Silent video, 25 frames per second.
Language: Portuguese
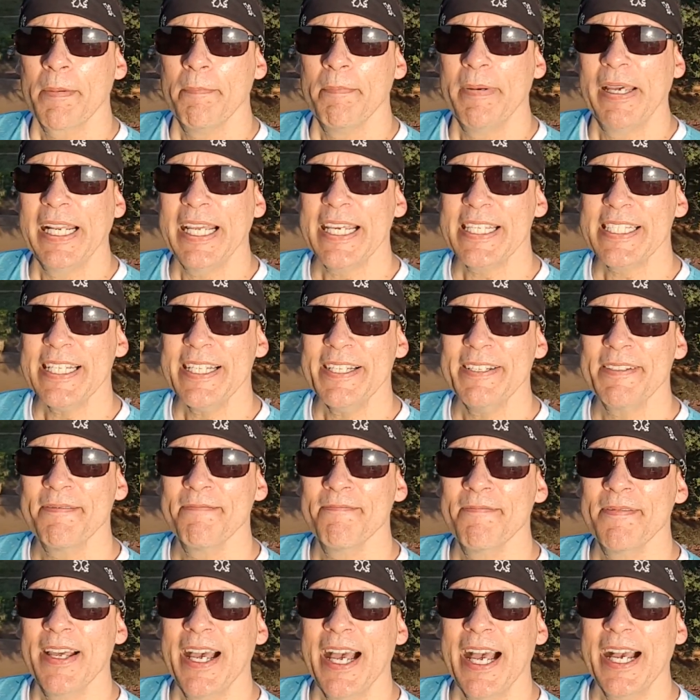Beleza?
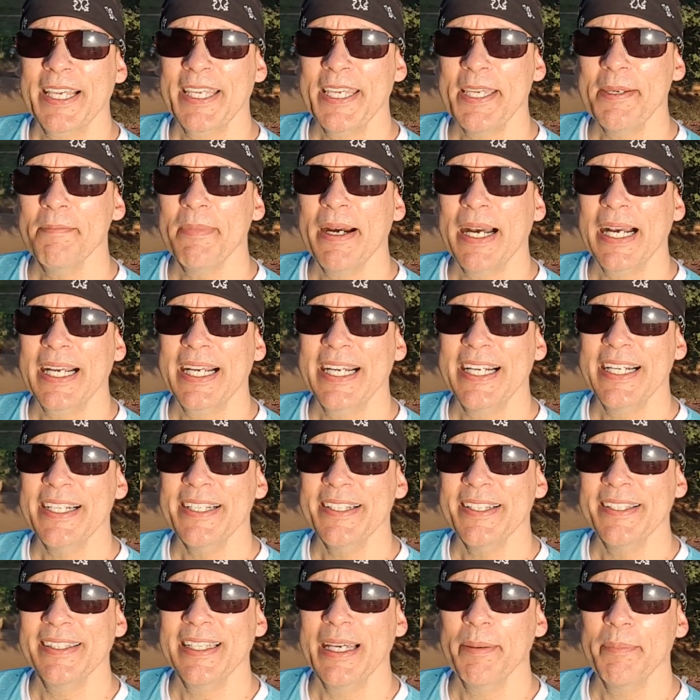Aqui em Bagan,
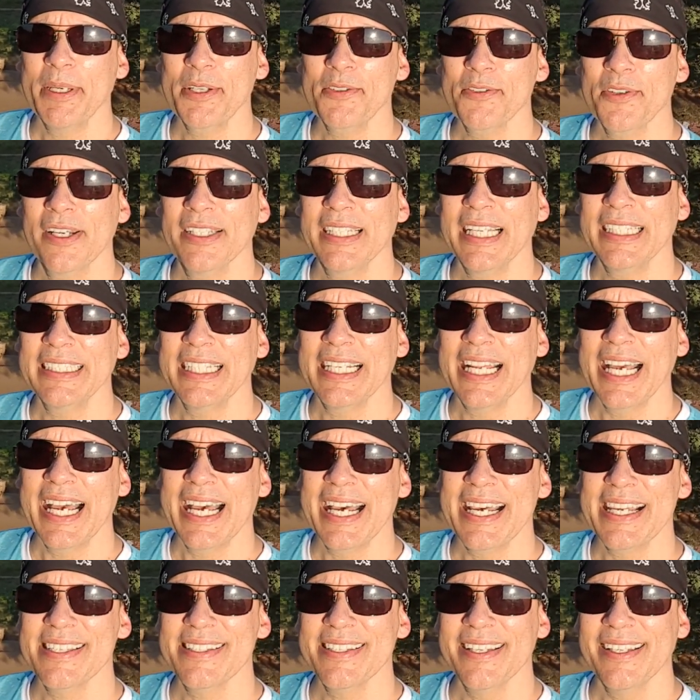na minha jornada
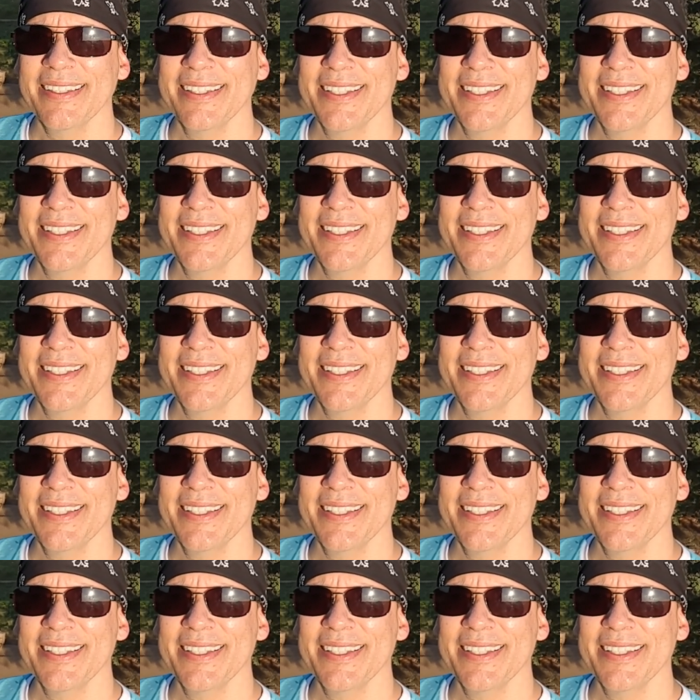na Ásia,